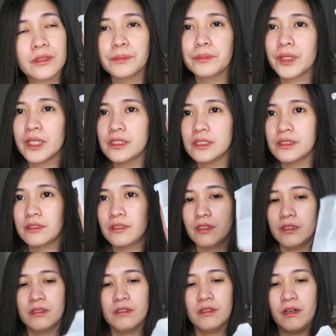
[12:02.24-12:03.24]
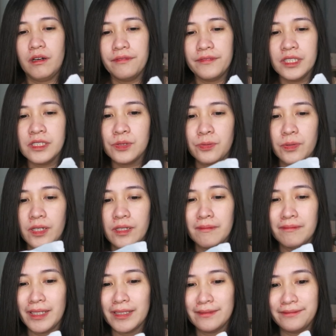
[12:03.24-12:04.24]
or price of this
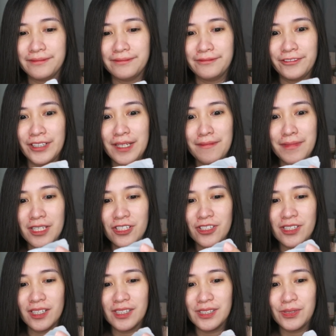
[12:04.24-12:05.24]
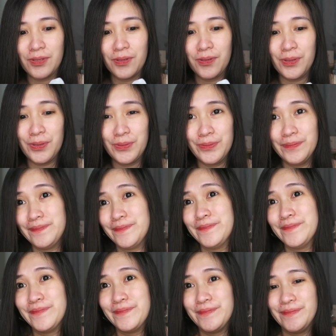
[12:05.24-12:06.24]
one. But, freebie siya. So,
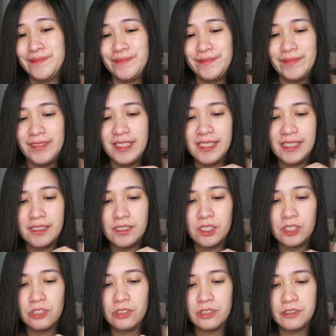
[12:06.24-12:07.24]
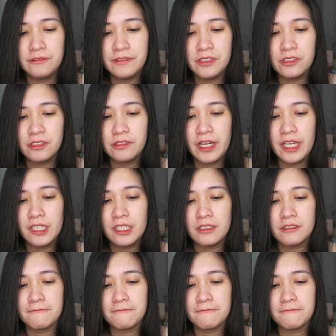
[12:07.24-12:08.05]
it's good. It's great.